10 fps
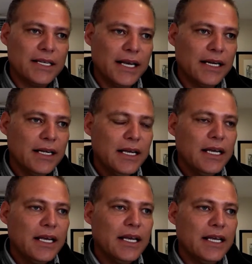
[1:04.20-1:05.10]
hacer
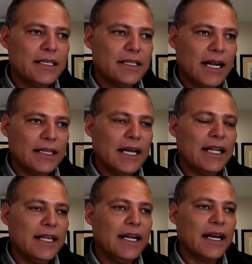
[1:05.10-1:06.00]
es
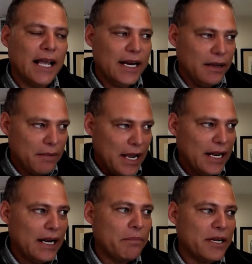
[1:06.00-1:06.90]
tratar de
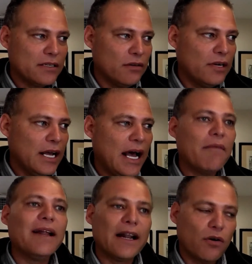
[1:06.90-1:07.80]
reanimar a la persona,
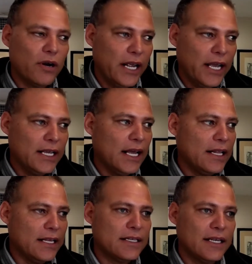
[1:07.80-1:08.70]
hablar con
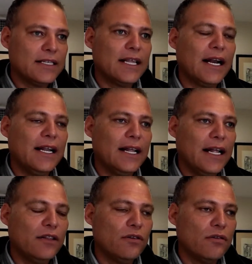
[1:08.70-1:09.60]
ella, de estarle
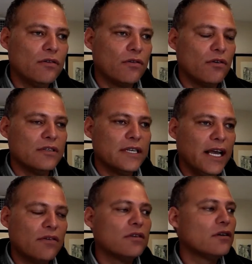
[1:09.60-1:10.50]
dando
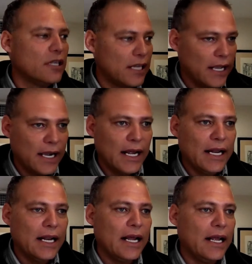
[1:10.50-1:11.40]
consejos. Ahorita
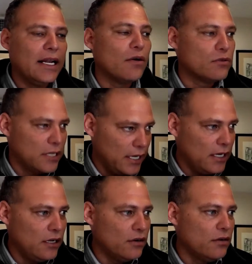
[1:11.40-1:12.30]
llega el
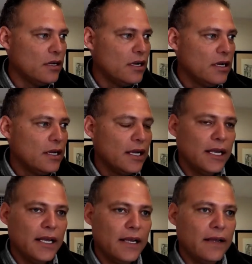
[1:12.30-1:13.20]
auxilio
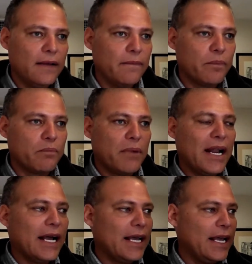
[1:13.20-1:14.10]
eh,
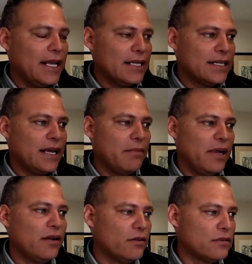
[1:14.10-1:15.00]
para que ella sea
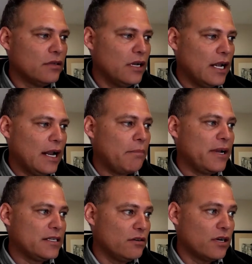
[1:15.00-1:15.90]
menos la,
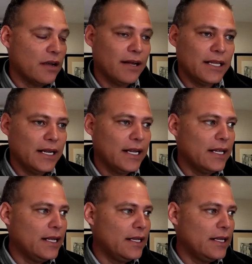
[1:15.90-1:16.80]
presión que va a
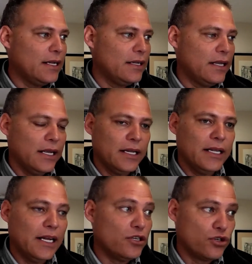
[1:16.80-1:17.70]
tener
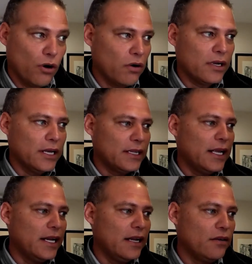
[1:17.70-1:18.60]
del shock que
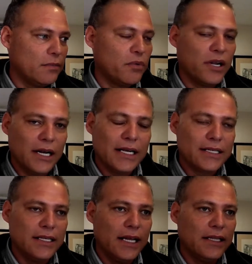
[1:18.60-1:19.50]
tiene por el
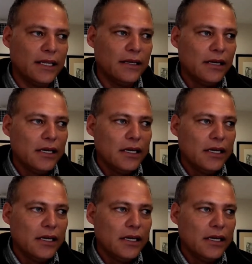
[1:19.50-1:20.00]
accidente.